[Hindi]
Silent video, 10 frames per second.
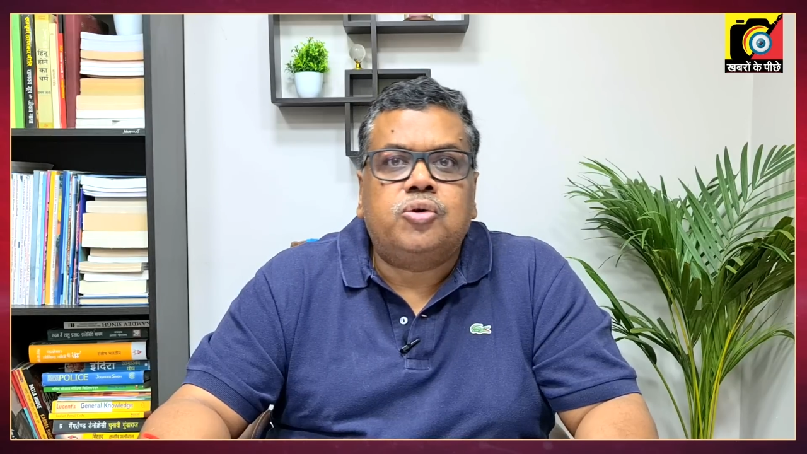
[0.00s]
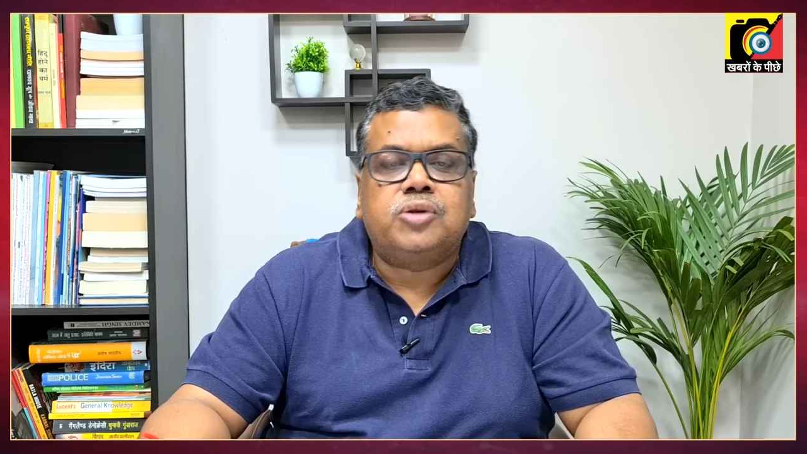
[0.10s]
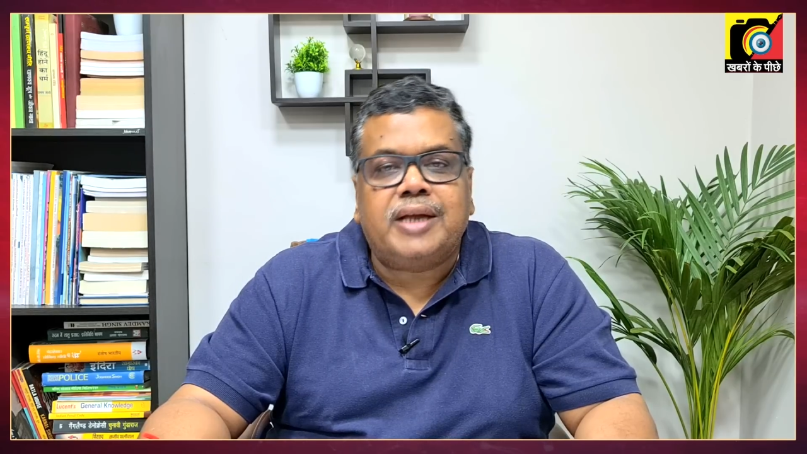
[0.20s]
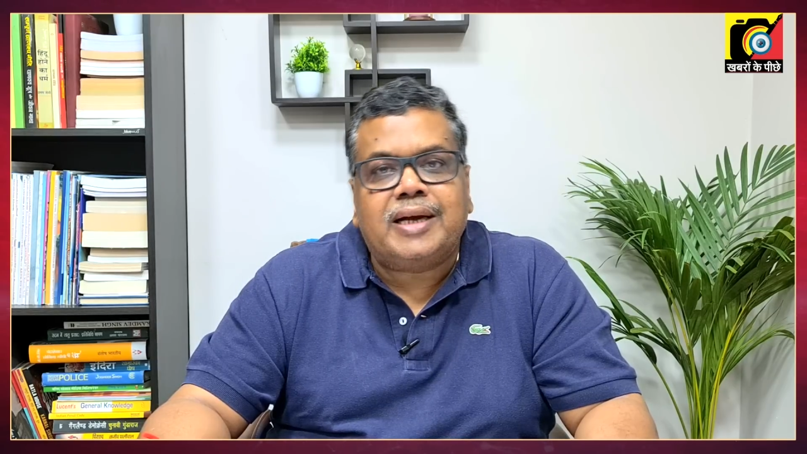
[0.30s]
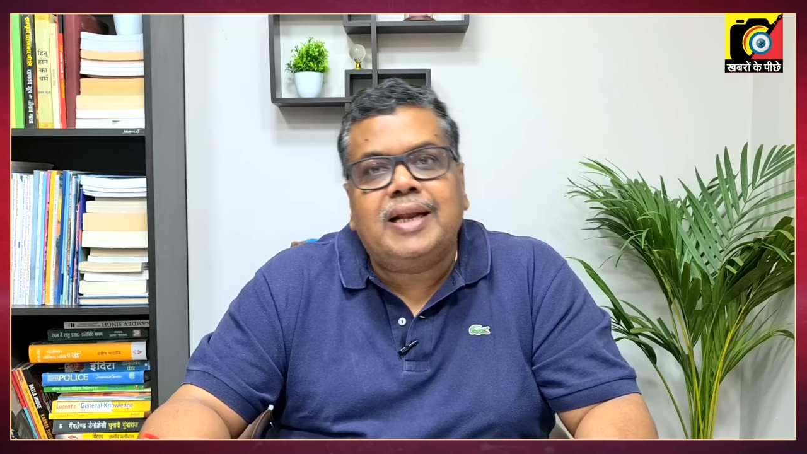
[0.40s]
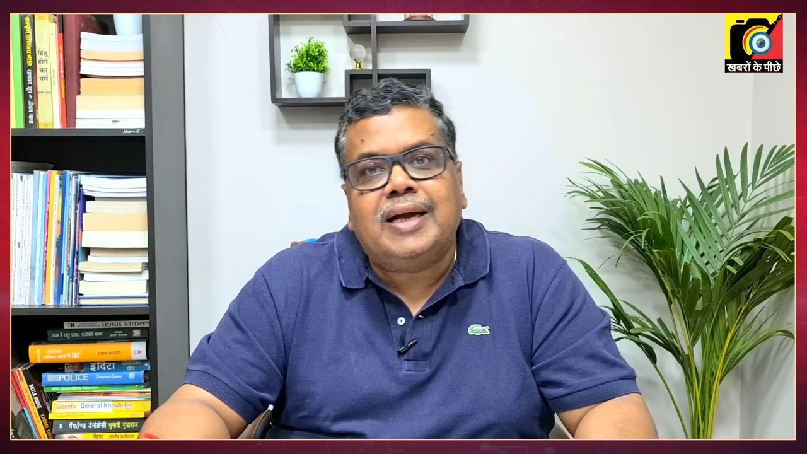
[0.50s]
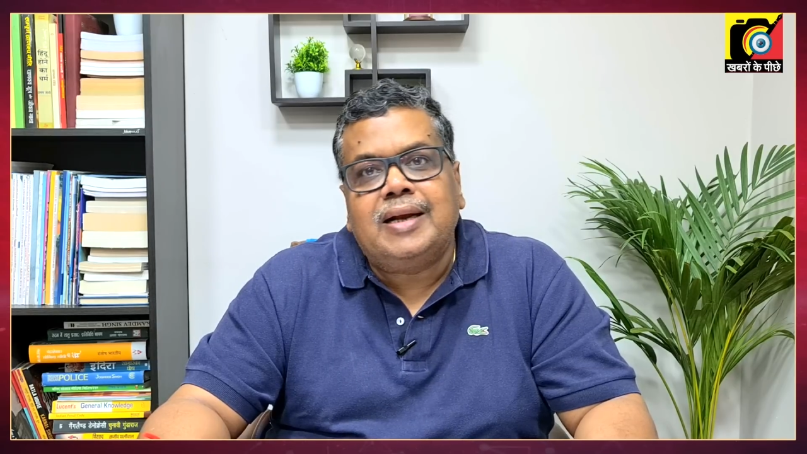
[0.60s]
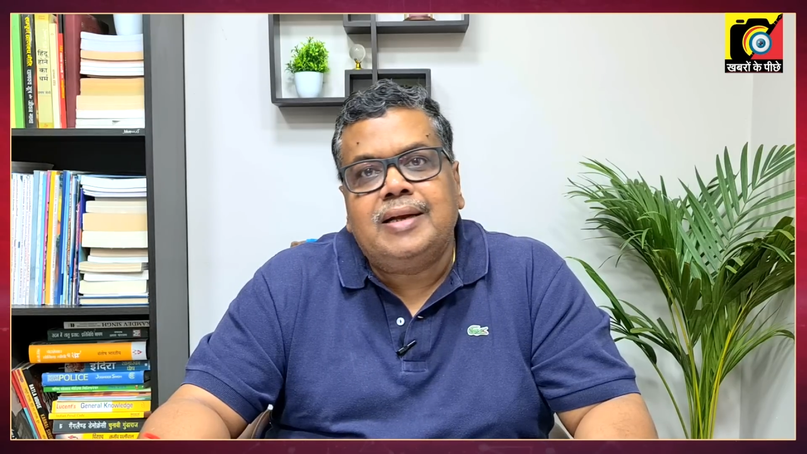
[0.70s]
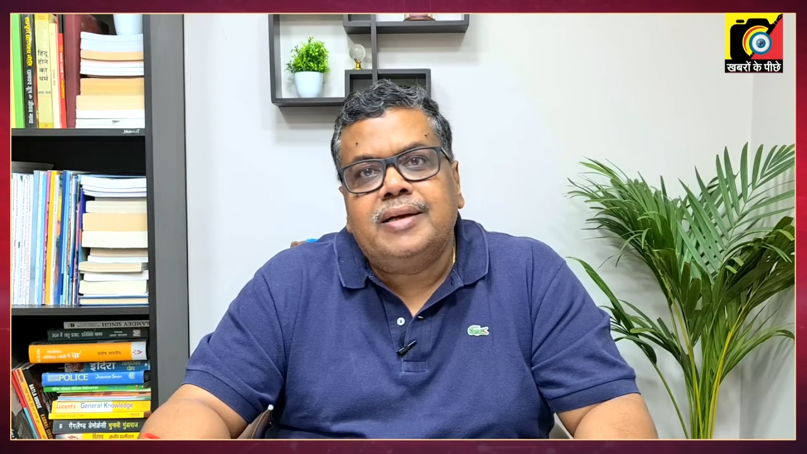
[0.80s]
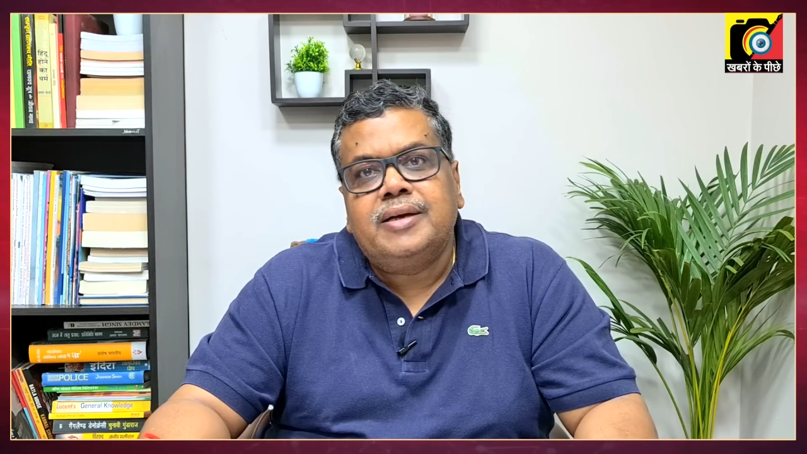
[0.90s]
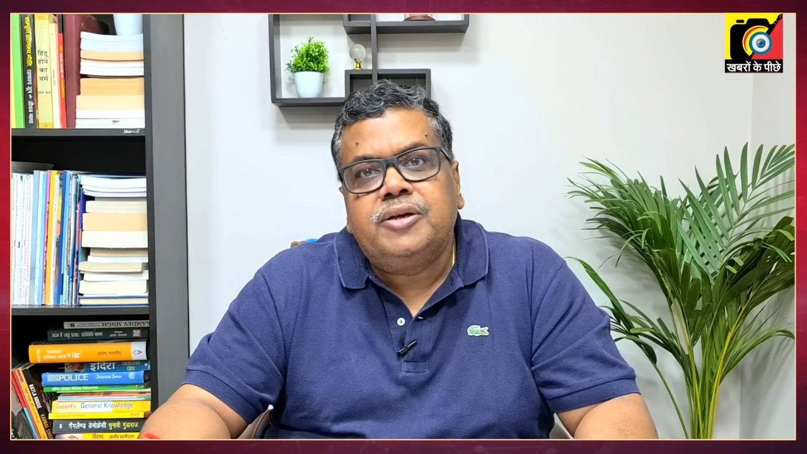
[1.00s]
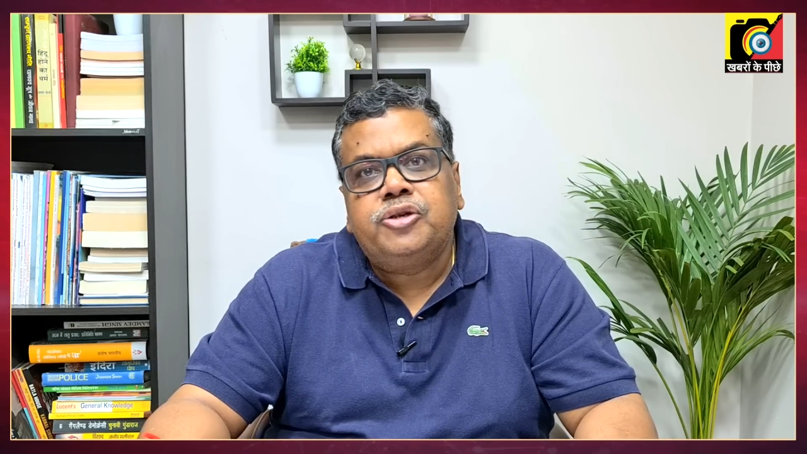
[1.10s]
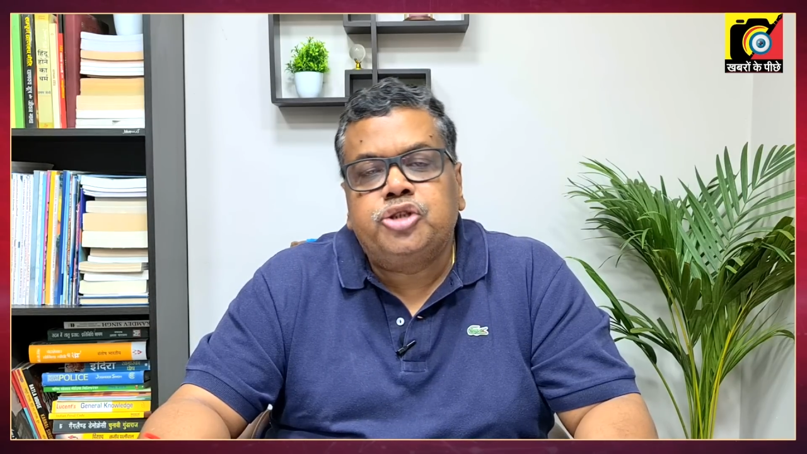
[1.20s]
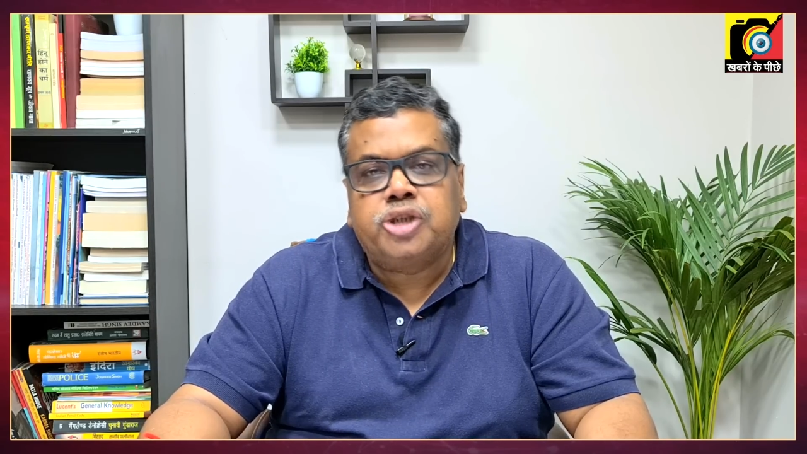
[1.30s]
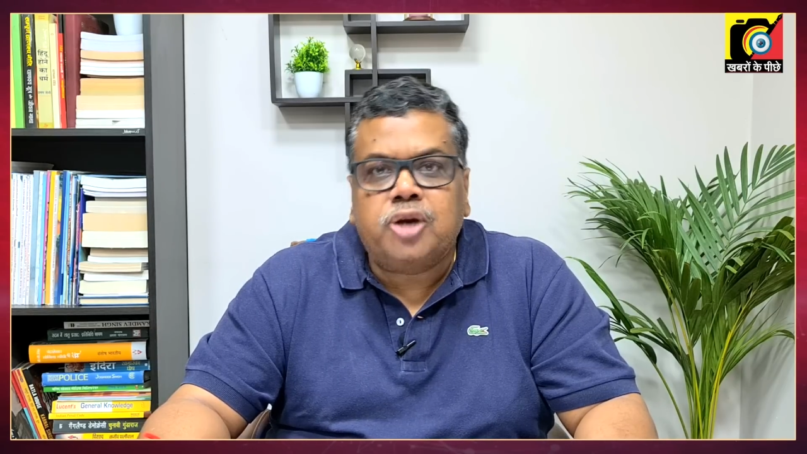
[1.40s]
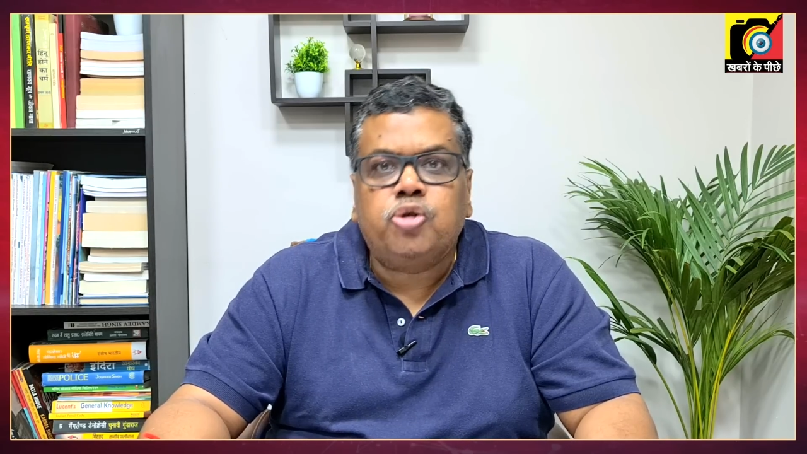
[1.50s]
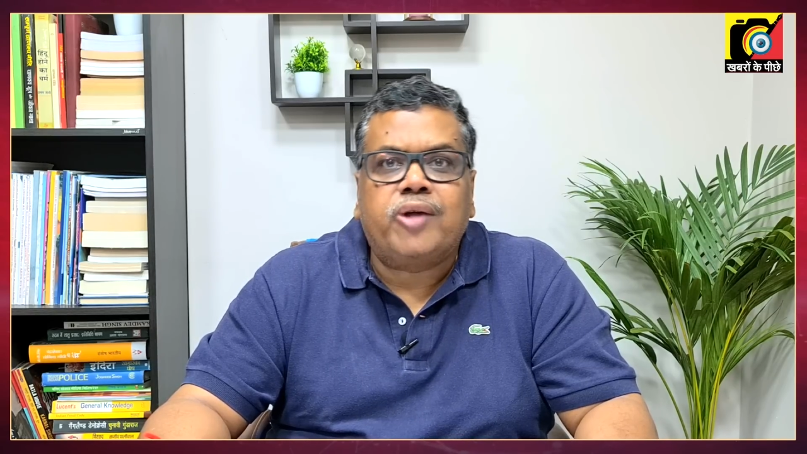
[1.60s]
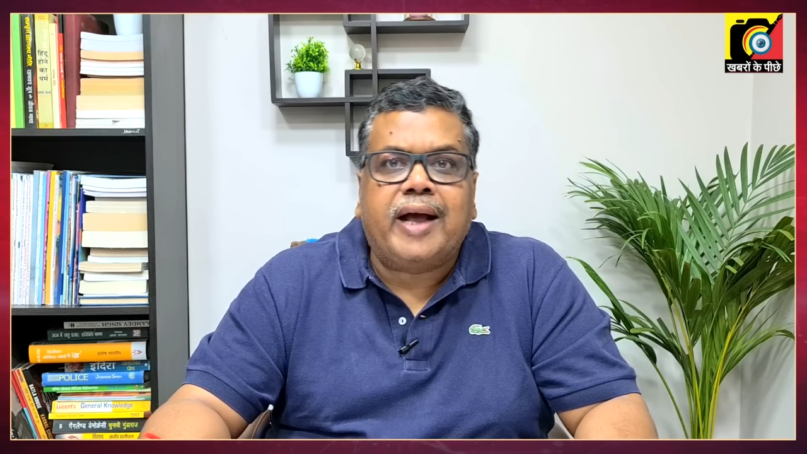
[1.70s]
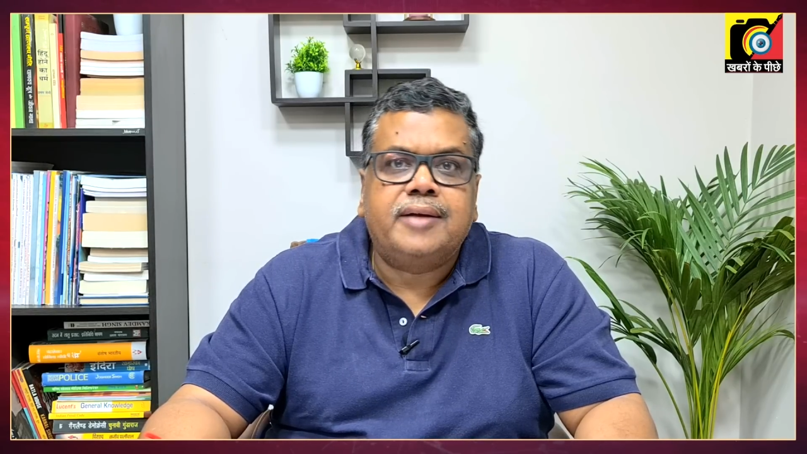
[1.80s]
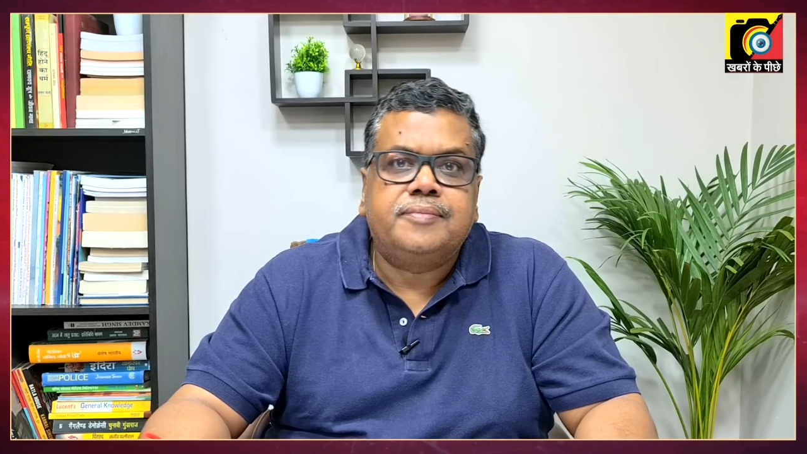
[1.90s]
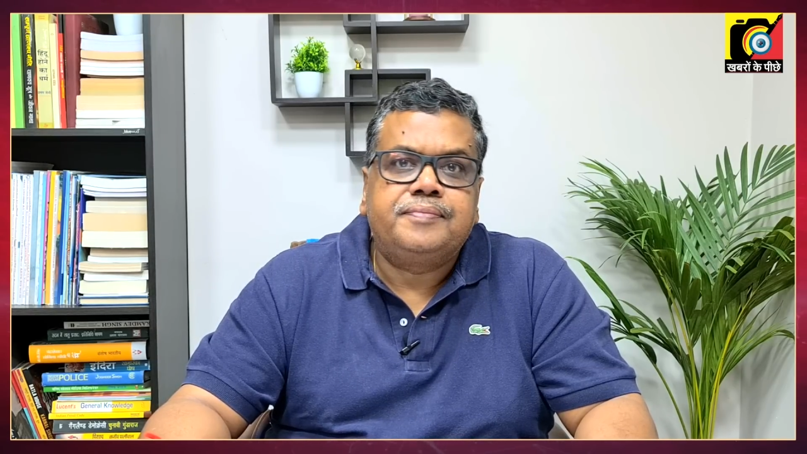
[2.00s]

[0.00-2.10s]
को देखने के लिए शरीर राय